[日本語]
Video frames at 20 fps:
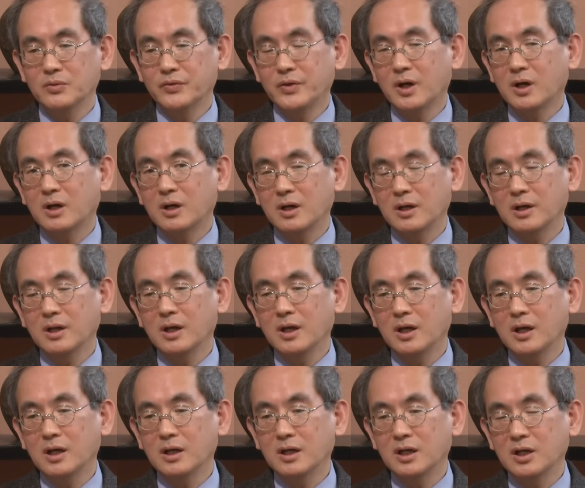だから
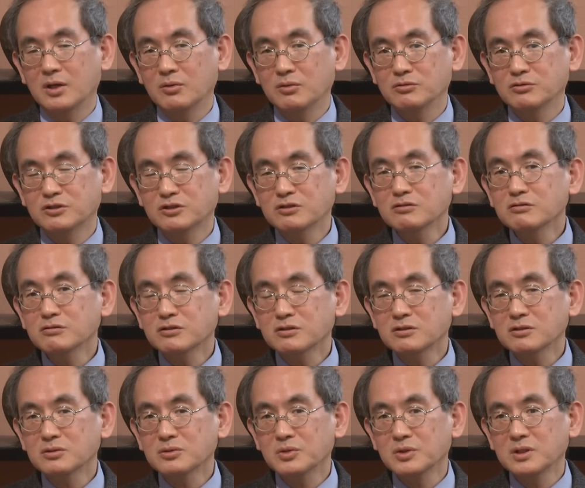ね、あのずるず
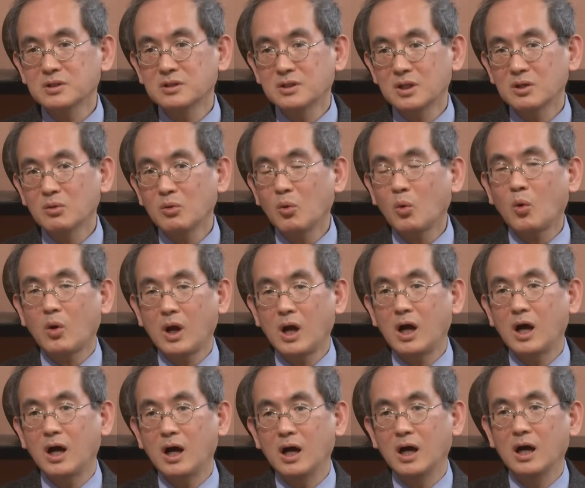ると言ってる方
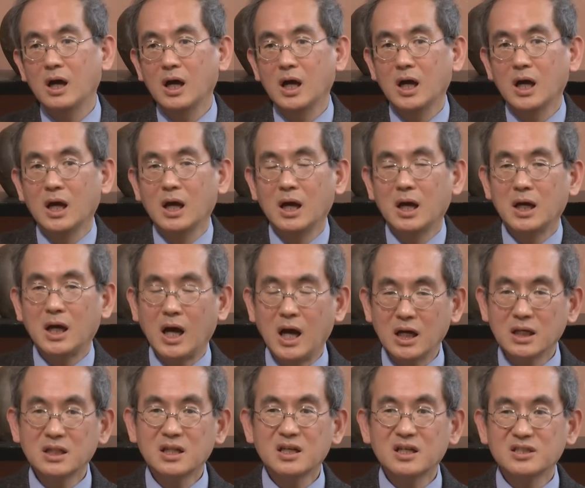が
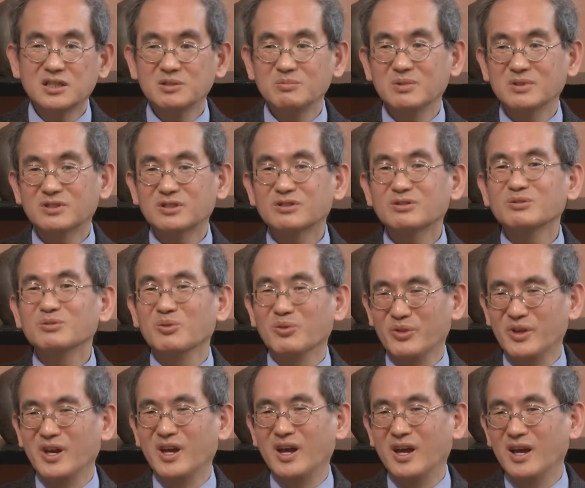相手が自滅するの
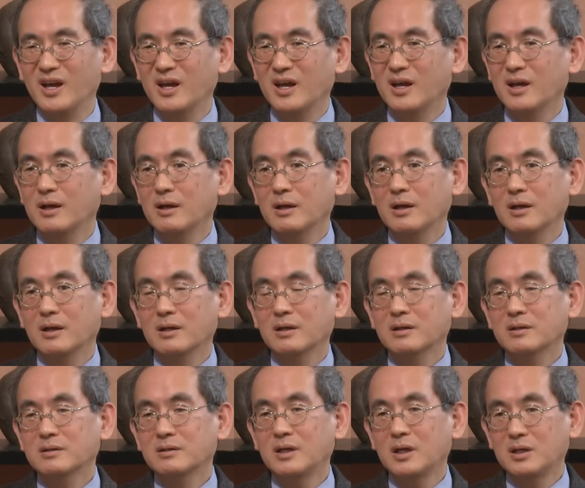で、
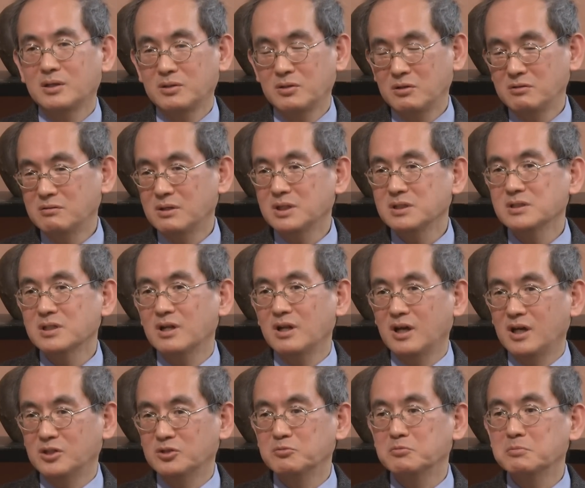結局はいいんじゃ
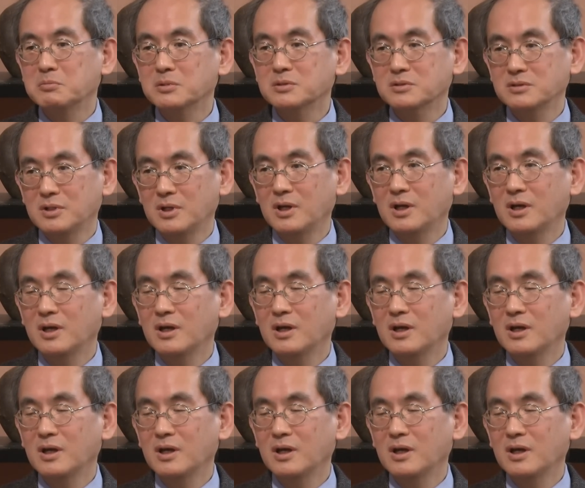ないかと思いますね。